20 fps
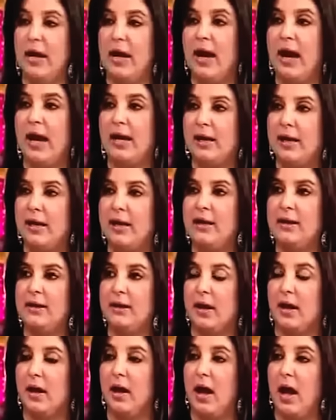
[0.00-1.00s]
ये
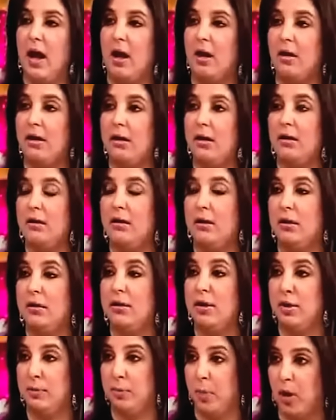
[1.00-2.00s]
एटलीस्ट
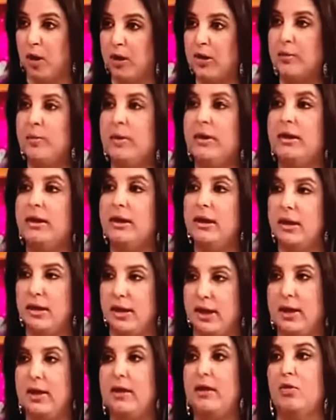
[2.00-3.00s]
रिस्पॉन्सिबिलिटी
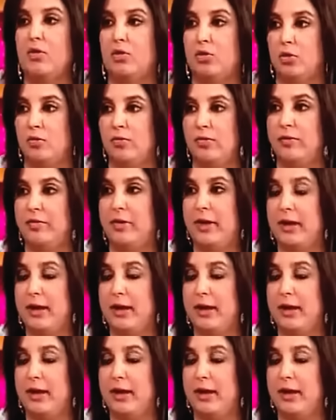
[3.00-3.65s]
ले रहे हो तुम लोग